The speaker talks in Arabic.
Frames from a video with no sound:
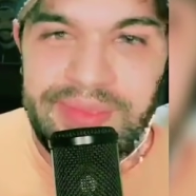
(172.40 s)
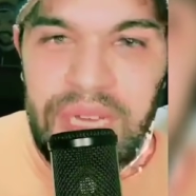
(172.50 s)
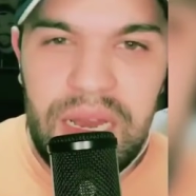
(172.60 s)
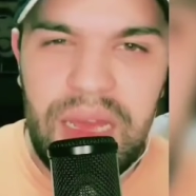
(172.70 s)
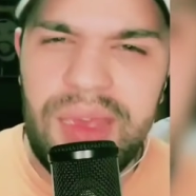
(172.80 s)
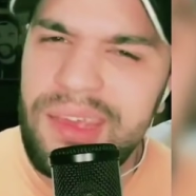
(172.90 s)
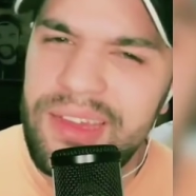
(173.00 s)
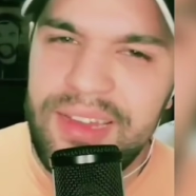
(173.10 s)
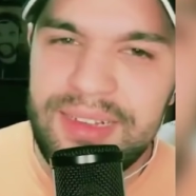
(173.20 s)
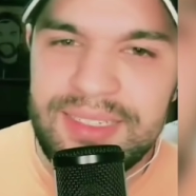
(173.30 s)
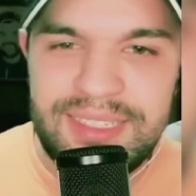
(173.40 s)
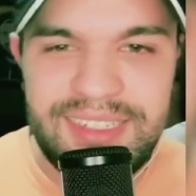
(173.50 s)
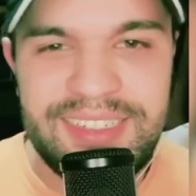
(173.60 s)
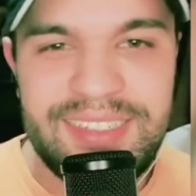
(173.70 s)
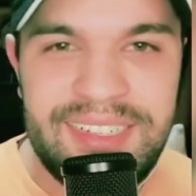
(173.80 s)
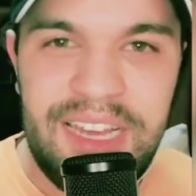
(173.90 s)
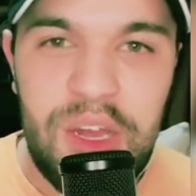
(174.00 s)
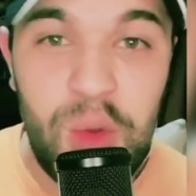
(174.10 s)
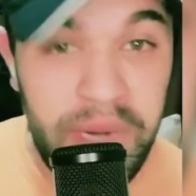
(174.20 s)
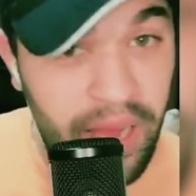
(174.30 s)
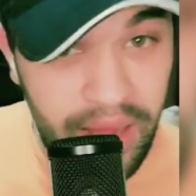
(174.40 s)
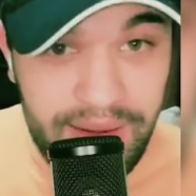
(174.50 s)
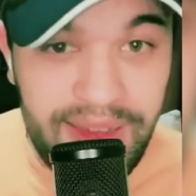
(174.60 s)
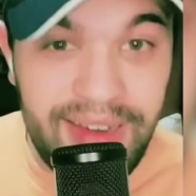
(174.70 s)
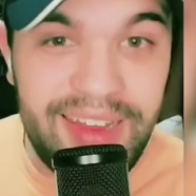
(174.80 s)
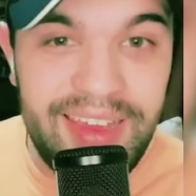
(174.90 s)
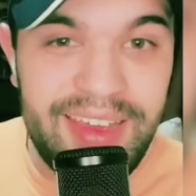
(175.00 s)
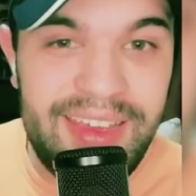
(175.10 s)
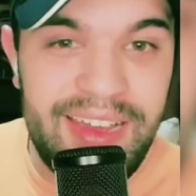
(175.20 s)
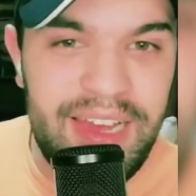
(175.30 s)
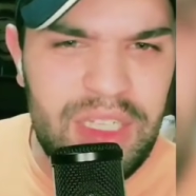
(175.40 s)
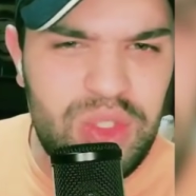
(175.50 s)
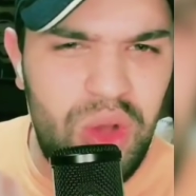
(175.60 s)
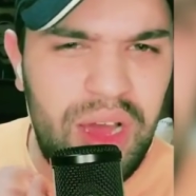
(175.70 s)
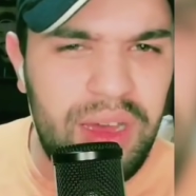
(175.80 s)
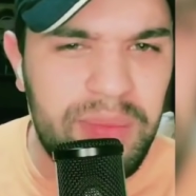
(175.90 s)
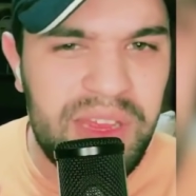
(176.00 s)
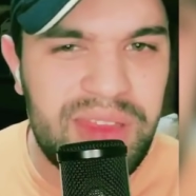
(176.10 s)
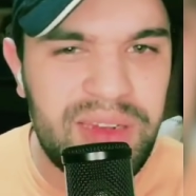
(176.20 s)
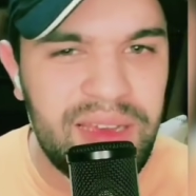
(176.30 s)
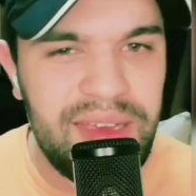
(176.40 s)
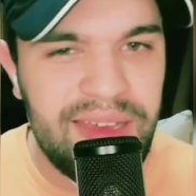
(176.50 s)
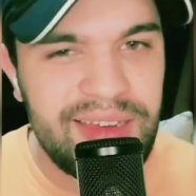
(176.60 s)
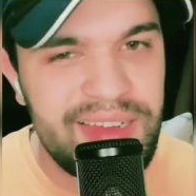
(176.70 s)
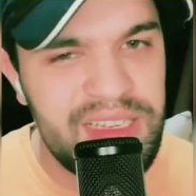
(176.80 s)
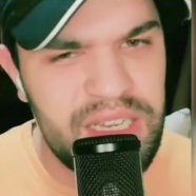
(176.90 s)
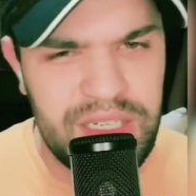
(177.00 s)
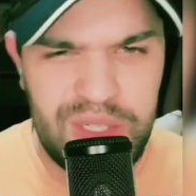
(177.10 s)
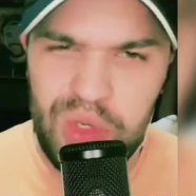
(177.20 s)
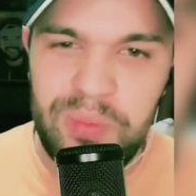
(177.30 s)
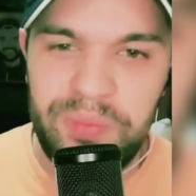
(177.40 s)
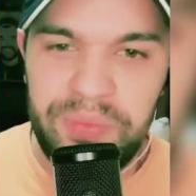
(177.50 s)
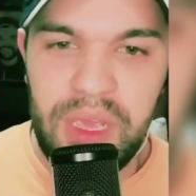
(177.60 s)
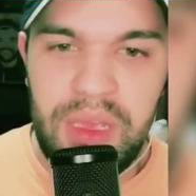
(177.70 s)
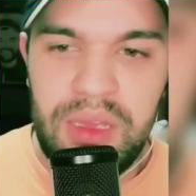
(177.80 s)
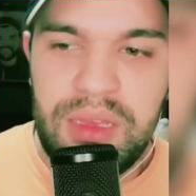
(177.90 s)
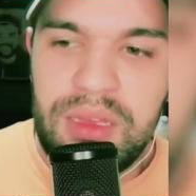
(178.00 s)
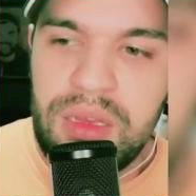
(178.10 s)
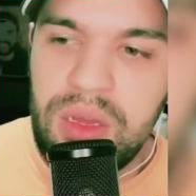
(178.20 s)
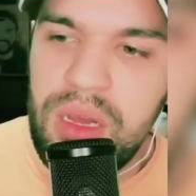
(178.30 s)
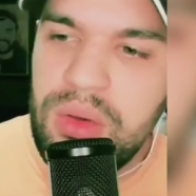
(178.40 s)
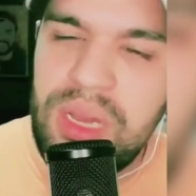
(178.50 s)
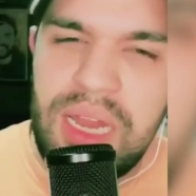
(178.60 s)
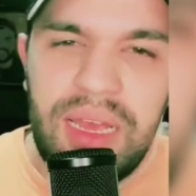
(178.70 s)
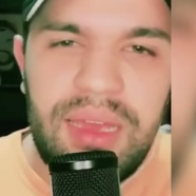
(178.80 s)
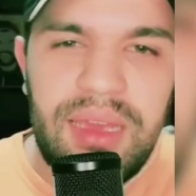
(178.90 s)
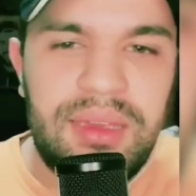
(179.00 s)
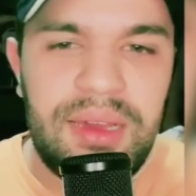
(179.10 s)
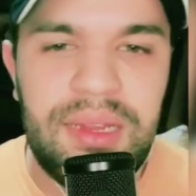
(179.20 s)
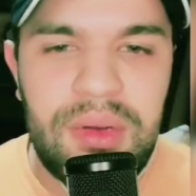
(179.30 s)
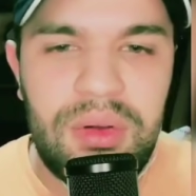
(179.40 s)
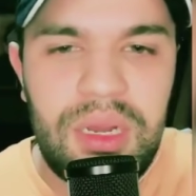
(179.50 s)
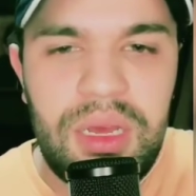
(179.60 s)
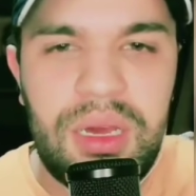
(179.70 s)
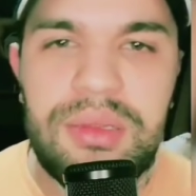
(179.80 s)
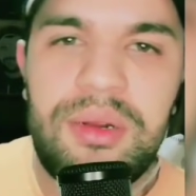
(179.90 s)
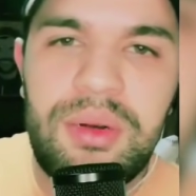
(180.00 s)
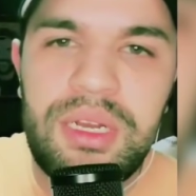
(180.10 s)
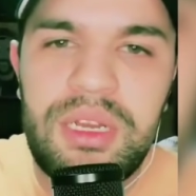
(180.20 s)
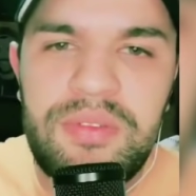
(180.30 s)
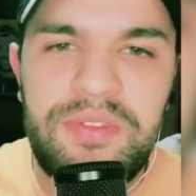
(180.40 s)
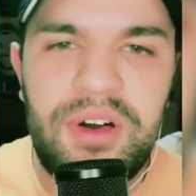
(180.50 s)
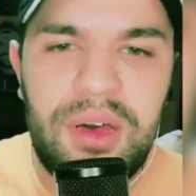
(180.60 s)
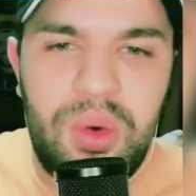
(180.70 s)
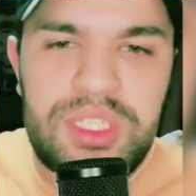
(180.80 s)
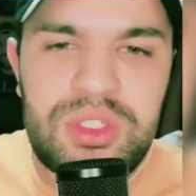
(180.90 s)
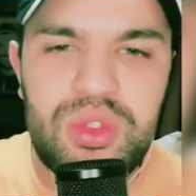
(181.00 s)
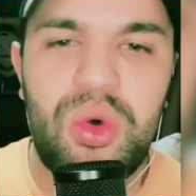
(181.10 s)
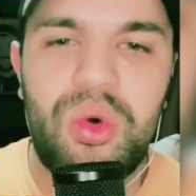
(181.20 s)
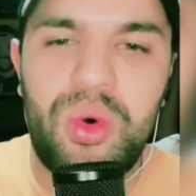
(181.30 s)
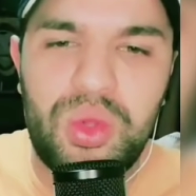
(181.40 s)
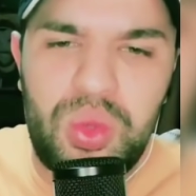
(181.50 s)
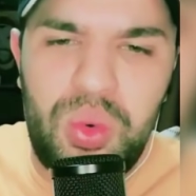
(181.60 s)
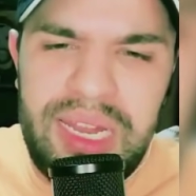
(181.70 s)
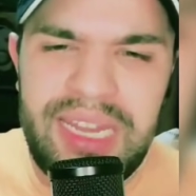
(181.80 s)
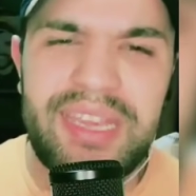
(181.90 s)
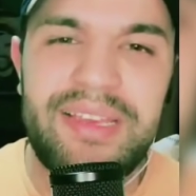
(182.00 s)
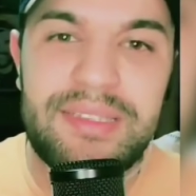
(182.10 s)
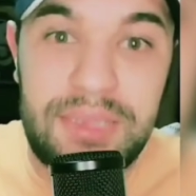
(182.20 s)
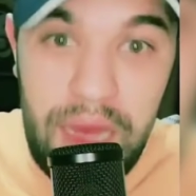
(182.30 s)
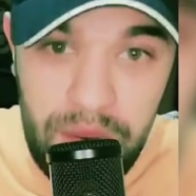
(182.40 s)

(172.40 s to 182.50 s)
الخيانات ومن أرقى الخيانات وأخبث الخيانات عشتهم لولا الخيانة والغدر والنفاق والسقوط والانكسار